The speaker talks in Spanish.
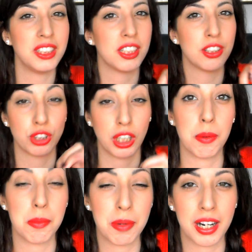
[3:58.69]
se nos
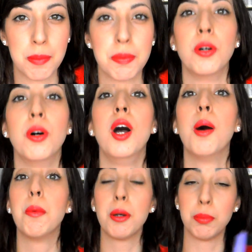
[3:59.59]
secaba más rápido.
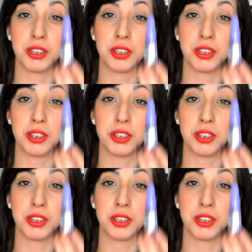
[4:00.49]
Bueno,